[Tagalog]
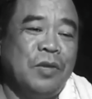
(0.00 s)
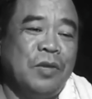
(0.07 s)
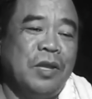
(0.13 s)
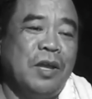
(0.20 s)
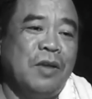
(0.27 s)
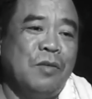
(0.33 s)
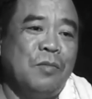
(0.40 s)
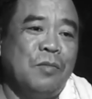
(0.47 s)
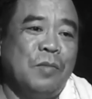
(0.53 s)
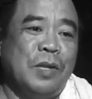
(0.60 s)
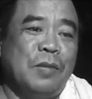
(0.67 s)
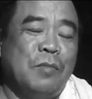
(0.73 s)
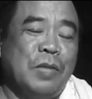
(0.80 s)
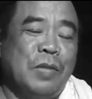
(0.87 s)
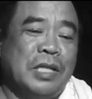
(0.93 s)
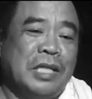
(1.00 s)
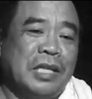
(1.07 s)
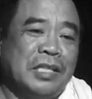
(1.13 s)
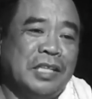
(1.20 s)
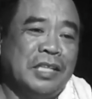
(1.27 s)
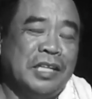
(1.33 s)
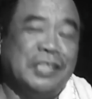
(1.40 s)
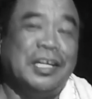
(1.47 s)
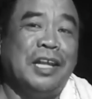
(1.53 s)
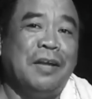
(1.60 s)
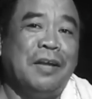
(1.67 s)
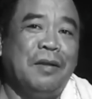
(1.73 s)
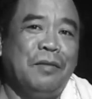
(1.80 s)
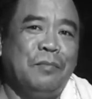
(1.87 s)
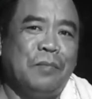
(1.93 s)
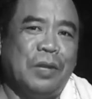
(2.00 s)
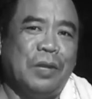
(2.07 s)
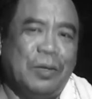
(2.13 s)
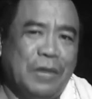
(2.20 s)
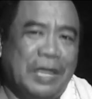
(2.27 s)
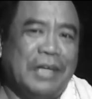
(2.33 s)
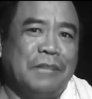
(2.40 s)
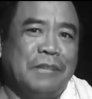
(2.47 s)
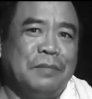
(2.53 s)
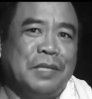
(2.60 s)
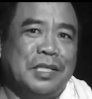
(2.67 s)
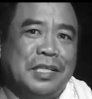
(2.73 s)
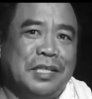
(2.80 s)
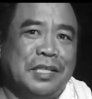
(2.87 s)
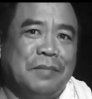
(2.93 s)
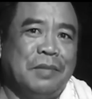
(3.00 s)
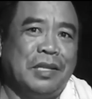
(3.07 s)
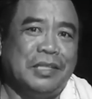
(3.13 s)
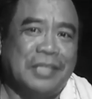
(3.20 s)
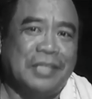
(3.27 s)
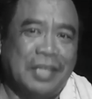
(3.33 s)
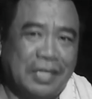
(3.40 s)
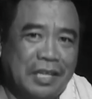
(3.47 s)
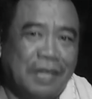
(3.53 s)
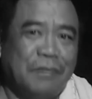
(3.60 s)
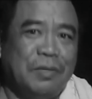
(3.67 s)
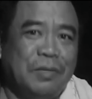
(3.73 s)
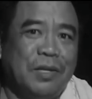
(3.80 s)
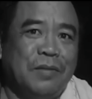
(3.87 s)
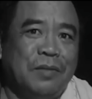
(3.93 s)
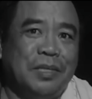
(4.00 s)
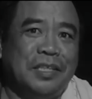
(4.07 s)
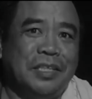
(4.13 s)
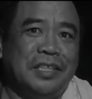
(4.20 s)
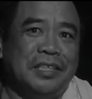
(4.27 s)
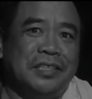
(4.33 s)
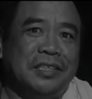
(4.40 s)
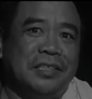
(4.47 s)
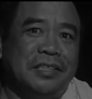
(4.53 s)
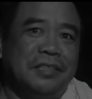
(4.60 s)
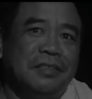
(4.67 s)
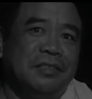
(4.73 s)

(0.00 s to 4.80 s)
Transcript: Apo, kaya ako, parang para sa akin sir, sa, parang 100% na parang siya na talaga may gawa niya.